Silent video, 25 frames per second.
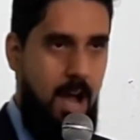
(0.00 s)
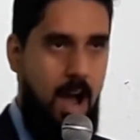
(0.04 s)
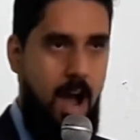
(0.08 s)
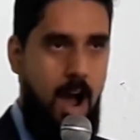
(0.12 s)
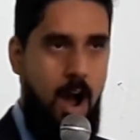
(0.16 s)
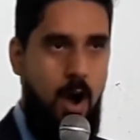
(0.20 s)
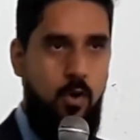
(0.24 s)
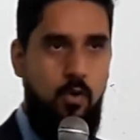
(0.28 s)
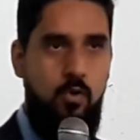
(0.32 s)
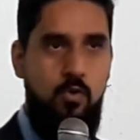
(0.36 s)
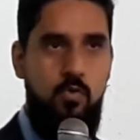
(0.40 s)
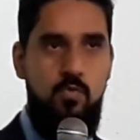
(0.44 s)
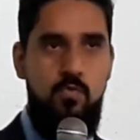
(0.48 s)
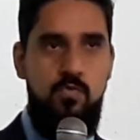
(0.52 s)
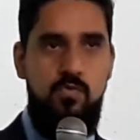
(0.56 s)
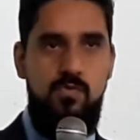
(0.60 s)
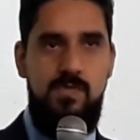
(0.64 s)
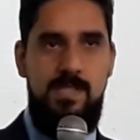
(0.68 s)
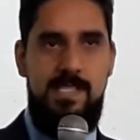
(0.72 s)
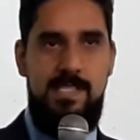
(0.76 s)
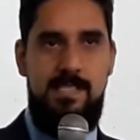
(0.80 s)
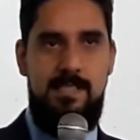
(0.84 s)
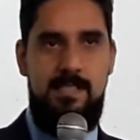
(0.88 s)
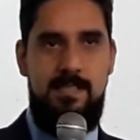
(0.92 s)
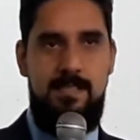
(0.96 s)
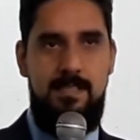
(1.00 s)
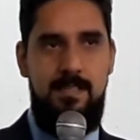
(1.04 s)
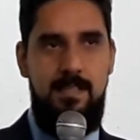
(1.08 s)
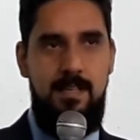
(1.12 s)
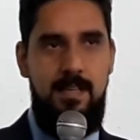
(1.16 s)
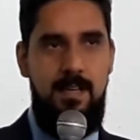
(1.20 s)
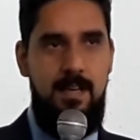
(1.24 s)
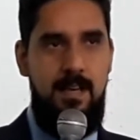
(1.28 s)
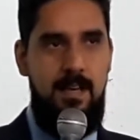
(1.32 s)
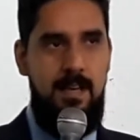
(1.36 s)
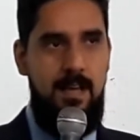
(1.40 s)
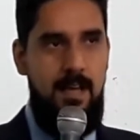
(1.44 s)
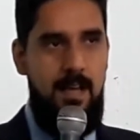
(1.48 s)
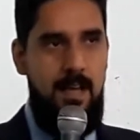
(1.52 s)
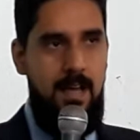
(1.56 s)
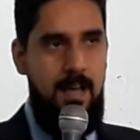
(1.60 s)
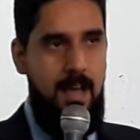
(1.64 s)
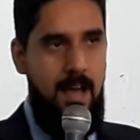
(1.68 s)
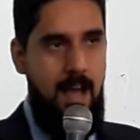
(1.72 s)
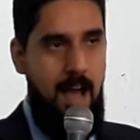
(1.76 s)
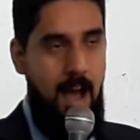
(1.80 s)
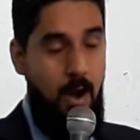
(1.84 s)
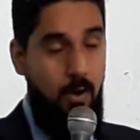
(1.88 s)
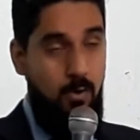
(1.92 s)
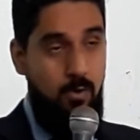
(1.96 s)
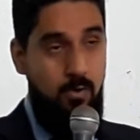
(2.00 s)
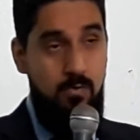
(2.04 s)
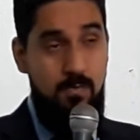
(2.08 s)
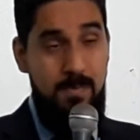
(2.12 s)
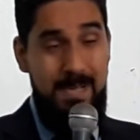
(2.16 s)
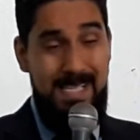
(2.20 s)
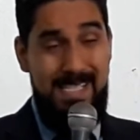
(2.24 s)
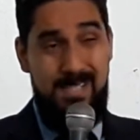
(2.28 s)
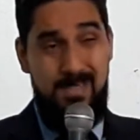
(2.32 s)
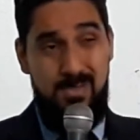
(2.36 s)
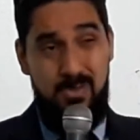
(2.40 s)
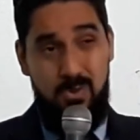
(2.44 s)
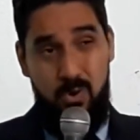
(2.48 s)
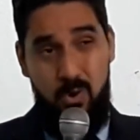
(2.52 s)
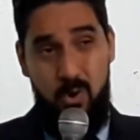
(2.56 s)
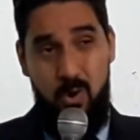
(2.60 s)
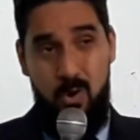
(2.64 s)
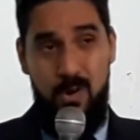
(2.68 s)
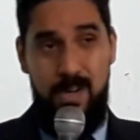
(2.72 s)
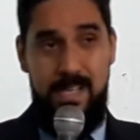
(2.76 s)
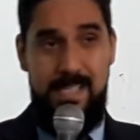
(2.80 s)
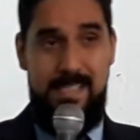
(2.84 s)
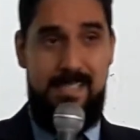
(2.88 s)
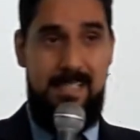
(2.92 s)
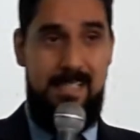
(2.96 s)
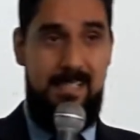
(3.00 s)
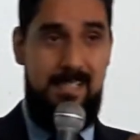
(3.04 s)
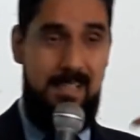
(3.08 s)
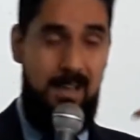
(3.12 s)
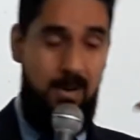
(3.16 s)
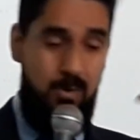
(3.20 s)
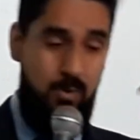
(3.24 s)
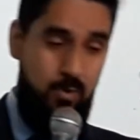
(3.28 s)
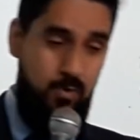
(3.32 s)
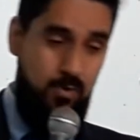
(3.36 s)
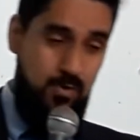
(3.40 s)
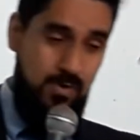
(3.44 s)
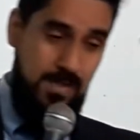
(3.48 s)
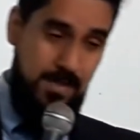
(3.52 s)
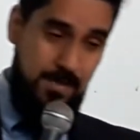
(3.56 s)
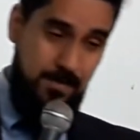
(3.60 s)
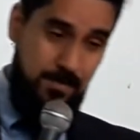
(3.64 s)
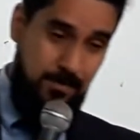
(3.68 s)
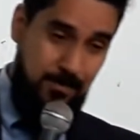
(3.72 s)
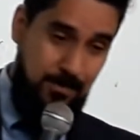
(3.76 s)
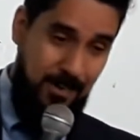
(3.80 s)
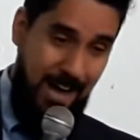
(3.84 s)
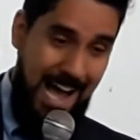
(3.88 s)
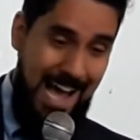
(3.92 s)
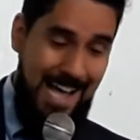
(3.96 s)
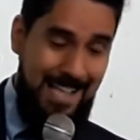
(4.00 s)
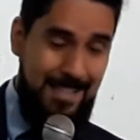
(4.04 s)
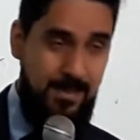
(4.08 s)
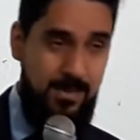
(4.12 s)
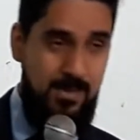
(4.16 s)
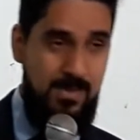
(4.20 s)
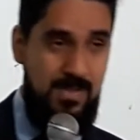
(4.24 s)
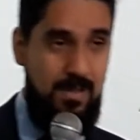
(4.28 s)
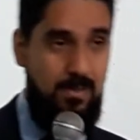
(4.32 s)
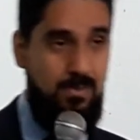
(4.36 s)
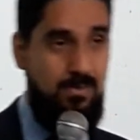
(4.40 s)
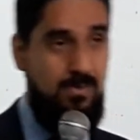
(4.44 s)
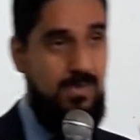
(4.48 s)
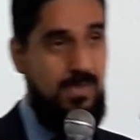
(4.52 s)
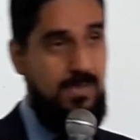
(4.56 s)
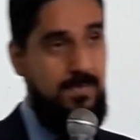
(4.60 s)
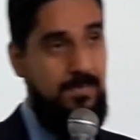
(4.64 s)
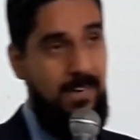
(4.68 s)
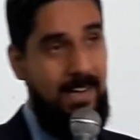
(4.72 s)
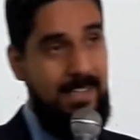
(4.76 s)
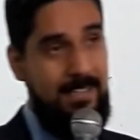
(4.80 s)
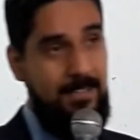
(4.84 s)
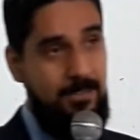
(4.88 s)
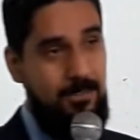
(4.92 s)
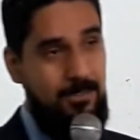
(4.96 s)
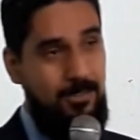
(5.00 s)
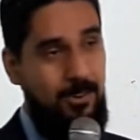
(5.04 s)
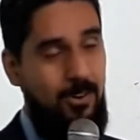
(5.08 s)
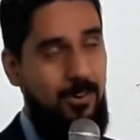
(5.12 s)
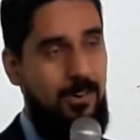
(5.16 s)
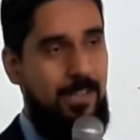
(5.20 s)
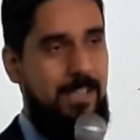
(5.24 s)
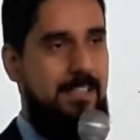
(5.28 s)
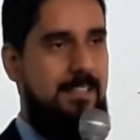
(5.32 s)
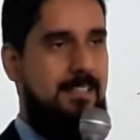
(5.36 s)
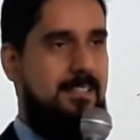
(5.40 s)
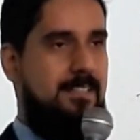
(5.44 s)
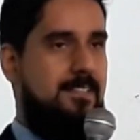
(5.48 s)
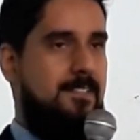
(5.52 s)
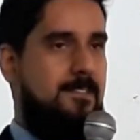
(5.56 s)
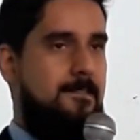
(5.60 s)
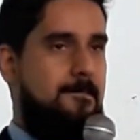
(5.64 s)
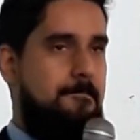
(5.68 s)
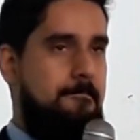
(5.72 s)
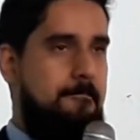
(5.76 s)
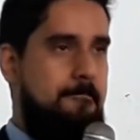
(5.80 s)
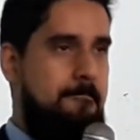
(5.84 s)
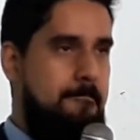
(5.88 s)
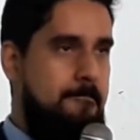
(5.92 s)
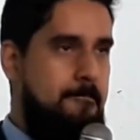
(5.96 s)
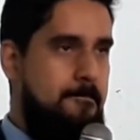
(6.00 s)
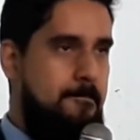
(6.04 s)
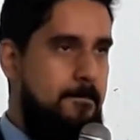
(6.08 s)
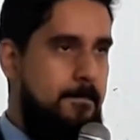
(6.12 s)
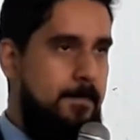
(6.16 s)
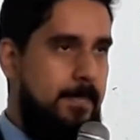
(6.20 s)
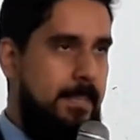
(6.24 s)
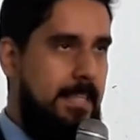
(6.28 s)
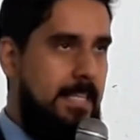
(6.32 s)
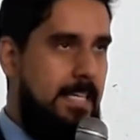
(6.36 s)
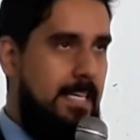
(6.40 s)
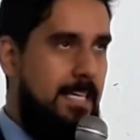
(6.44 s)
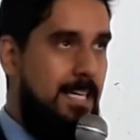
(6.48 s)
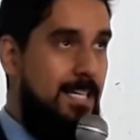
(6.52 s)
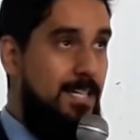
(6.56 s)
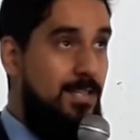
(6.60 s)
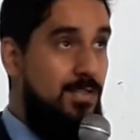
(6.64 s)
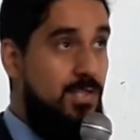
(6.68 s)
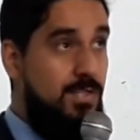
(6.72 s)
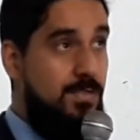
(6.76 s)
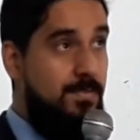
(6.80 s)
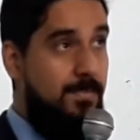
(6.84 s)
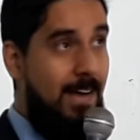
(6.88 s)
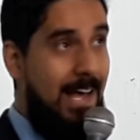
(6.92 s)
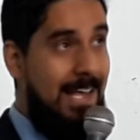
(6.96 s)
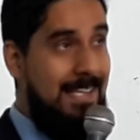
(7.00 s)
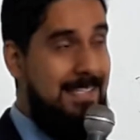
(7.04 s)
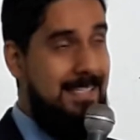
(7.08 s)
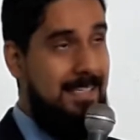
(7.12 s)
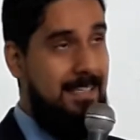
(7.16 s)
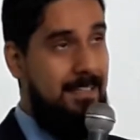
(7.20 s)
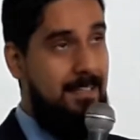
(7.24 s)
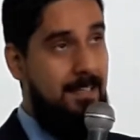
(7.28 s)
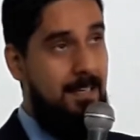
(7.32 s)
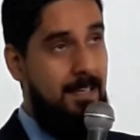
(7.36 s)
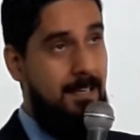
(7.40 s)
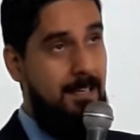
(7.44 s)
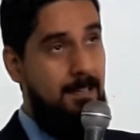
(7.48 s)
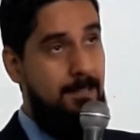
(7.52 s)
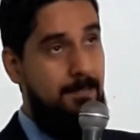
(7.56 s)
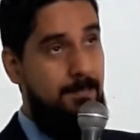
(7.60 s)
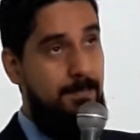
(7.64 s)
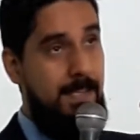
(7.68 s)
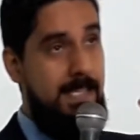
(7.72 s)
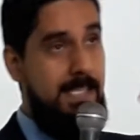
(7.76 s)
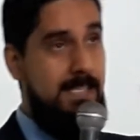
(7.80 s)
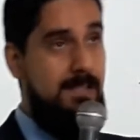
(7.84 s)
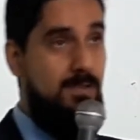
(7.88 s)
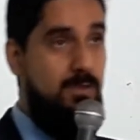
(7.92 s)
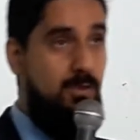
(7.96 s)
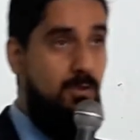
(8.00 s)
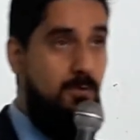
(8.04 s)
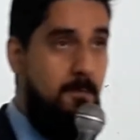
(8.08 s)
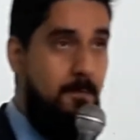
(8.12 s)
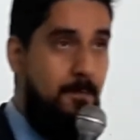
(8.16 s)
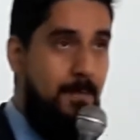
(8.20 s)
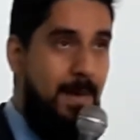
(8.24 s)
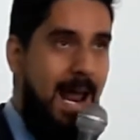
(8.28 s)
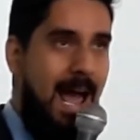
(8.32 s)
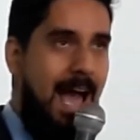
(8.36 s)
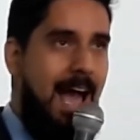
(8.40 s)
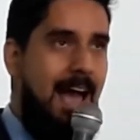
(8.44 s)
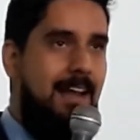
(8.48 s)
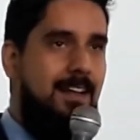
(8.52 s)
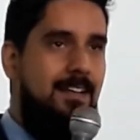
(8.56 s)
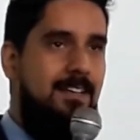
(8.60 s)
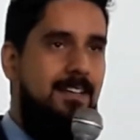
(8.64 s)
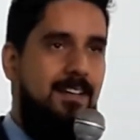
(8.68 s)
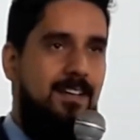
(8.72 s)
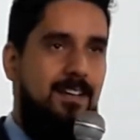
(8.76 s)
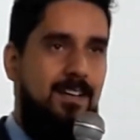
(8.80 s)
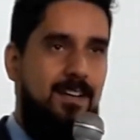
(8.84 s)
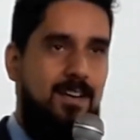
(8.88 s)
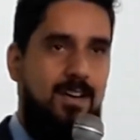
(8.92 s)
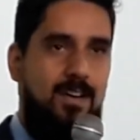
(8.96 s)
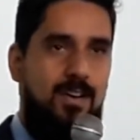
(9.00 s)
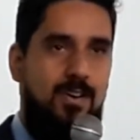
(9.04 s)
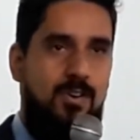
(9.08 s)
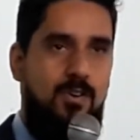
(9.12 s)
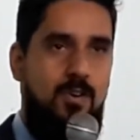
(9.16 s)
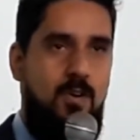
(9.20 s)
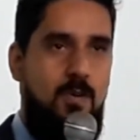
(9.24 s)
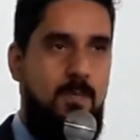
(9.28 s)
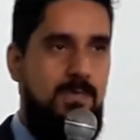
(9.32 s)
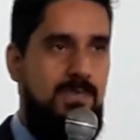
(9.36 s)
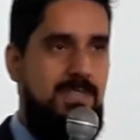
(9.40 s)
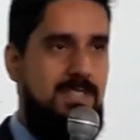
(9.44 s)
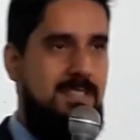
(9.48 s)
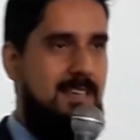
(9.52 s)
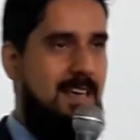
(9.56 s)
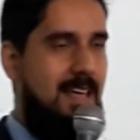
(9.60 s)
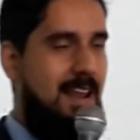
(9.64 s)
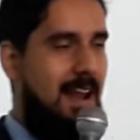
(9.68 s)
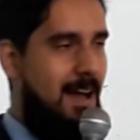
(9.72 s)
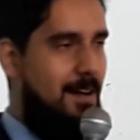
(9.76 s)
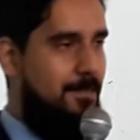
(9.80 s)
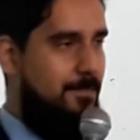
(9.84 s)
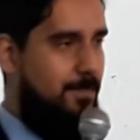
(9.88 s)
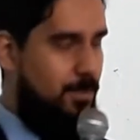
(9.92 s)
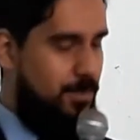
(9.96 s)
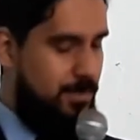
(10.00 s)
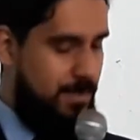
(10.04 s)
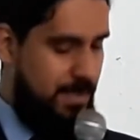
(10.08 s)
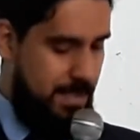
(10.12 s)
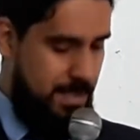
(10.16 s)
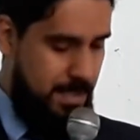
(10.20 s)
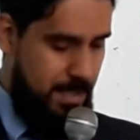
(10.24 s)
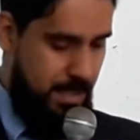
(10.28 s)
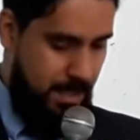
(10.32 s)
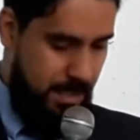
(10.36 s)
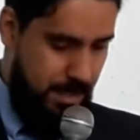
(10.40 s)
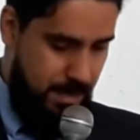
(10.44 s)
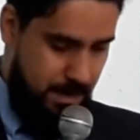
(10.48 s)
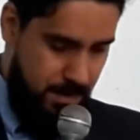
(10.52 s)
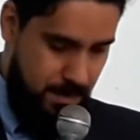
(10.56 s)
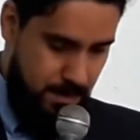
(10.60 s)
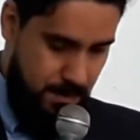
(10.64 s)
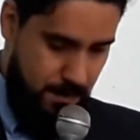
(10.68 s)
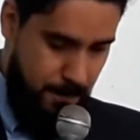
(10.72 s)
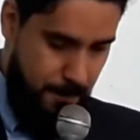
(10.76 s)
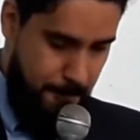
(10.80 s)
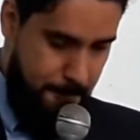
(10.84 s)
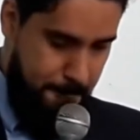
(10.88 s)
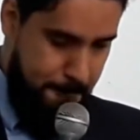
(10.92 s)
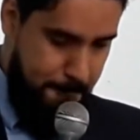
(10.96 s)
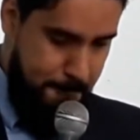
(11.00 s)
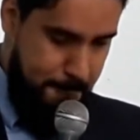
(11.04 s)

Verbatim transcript: alguns, algumas coisas, alguns fatos, alguns fatores que nos fazem vislumbrar como será a volta de Cristo.